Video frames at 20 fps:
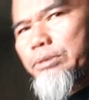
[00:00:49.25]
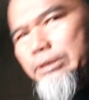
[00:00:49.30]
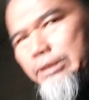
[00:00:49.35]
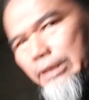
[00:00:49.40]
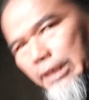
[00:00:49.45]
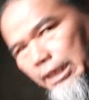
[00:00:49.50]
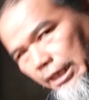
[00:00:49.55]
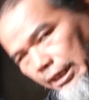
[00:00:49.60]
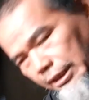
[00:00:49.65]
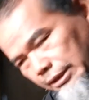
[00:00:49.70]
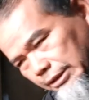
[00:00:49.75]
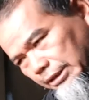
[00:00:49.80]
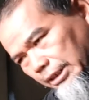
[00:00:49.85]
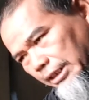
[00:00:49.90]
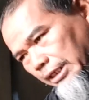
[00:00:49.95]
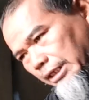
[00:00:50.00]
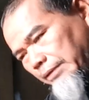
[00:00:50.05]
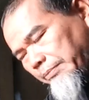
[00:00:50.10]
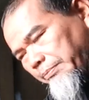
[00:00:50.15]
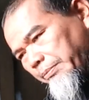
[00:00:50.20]
bisa
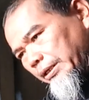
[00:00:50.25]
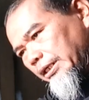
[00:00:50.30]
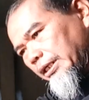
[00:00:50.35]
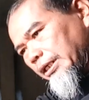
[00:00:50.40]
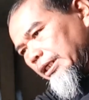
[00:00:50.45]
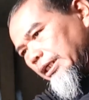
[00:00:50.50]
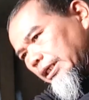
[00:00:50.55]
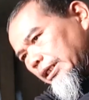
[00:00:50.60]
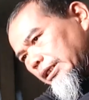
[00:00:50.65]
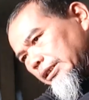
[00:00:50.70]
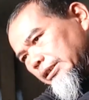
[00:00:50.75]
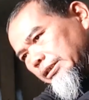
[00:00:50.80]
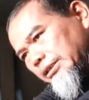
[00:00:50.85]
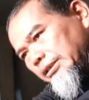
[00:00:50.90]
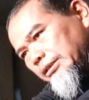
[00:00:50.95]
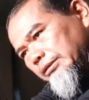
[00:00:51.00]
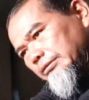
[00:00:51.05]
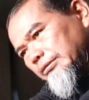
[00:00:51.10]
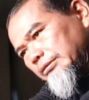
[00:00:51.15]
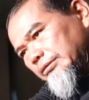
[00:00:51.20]
aja pakai yang
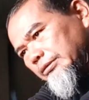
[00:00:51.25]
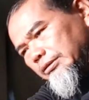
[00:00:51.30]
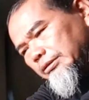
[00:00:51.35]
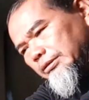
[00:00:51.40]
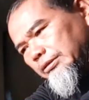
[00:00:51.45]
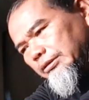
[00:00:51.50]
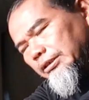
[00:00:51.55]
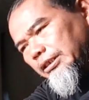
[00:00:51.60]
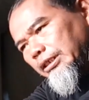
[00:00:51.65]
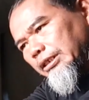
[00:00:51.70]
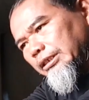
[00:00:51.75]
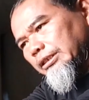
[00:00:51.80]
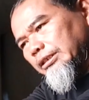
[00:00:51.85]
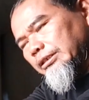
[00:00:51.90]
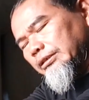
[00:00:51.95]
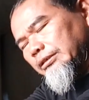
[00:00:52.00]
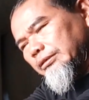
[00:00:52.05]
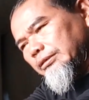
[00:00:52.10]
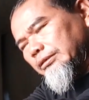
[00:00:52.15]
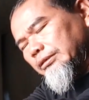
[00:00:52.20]
yang
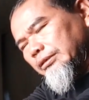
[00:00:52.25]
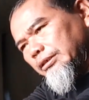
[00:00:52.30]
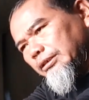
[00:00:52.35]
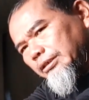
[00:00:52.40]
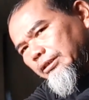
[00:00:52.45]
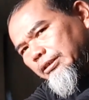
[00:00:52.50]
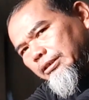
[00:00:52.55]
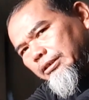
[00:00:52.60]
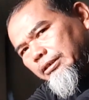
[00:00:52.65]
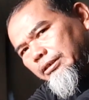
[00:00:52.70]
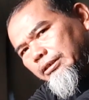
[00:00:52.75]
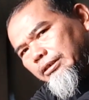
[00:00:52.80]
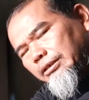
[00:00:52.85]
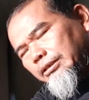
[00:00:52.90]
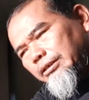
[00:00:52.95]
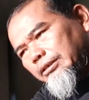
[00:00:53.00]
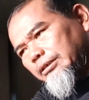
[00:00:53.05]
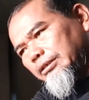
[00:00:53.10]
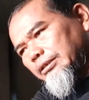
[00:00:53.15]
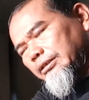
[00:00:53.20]

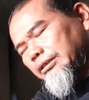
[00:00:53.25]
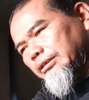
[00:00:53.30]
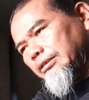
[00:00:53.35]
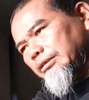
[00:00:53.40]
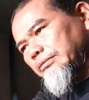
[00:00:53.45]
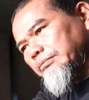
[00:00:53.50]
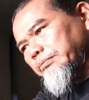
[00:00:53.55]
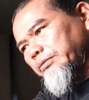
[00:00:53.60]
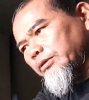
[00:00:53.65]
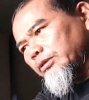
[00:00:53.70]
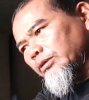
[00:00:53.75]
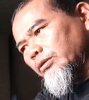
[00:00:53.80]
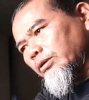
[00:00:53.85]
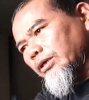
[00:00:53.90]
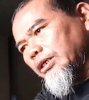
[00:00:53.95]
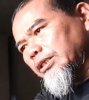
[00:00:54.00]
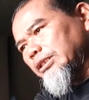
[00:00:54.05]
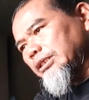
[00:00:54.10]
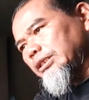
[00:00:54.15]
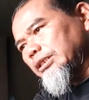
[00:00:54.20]
eh,
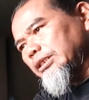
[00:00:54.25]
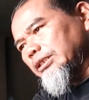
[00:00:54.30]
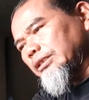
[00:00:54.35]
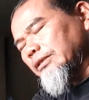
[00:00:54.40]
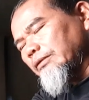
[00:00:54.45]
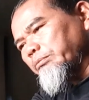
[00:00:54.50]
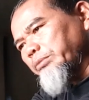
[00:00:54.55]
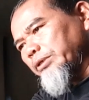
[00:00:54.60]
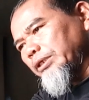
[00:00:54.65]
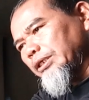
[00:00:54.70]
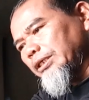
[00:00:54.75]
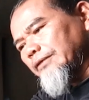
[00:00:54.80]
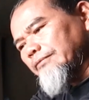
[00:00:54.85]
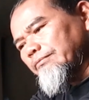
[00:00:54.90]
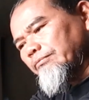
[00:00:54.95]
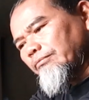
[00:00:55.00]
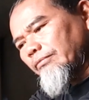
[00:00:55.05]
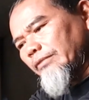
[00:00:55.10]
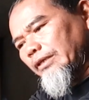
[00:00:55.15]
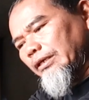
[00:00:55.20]
potongan ini
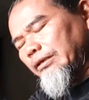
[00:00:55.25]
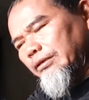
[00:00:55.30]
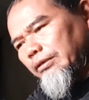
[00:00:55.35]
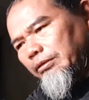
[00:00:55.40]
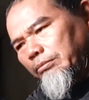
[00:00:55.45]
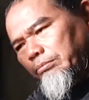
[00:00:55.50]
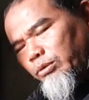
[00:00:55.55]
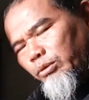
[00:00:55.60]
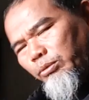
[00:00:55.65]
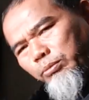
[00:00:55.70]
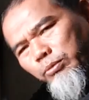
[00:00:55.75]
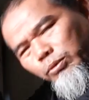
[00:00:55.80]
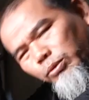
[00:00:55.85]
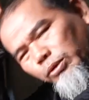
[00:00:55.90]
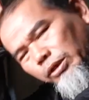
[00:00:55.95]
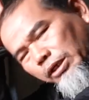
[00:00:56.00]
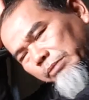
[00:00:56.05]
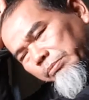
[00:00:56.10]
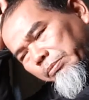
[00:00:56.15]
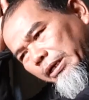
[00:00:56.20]
tapi berhubung
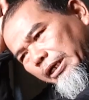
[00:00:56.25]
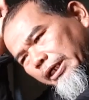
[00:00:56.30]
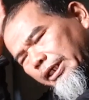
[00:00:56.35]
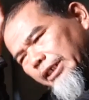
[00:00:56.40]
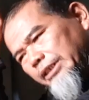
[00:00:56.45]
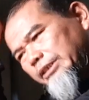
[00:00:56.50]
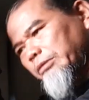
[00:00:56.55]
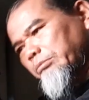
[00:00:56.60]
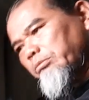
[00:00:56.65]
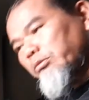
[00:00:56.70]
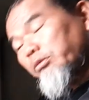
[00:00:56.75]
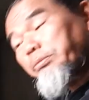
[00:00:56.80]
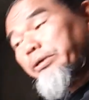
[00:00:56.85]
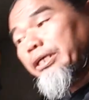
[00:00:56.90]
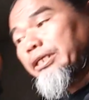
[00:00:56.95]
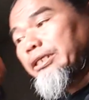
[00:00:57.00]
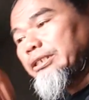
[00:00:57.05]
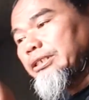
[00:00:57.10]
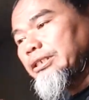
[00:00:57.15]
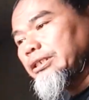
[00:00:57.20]
udah dipakai saya mau
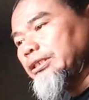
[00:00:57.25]
pakai